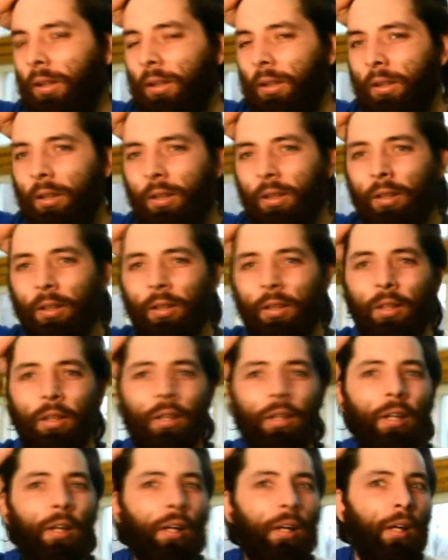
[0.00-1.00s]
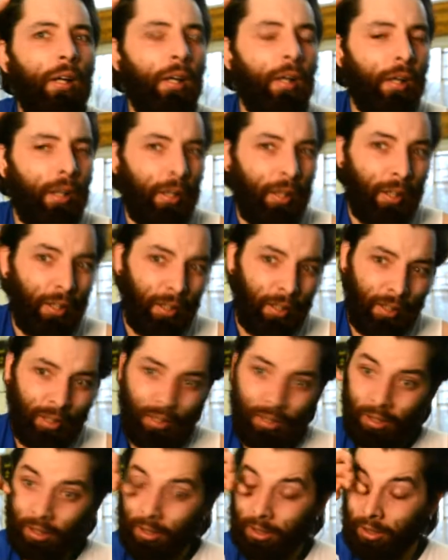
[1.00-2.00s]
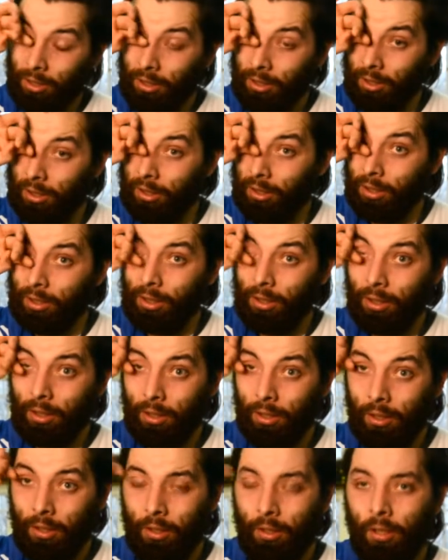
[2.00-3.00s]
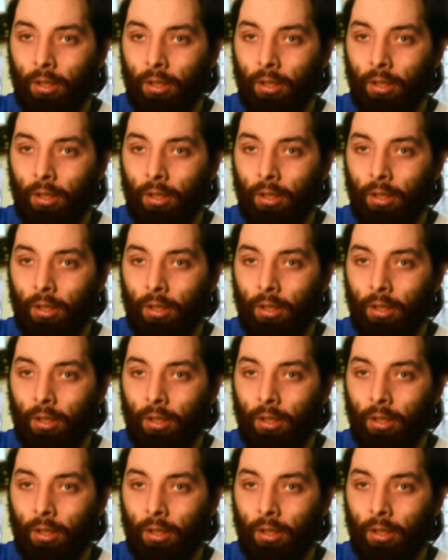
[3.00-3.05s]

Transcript: в том, что вы проиграли или в чем-то еще?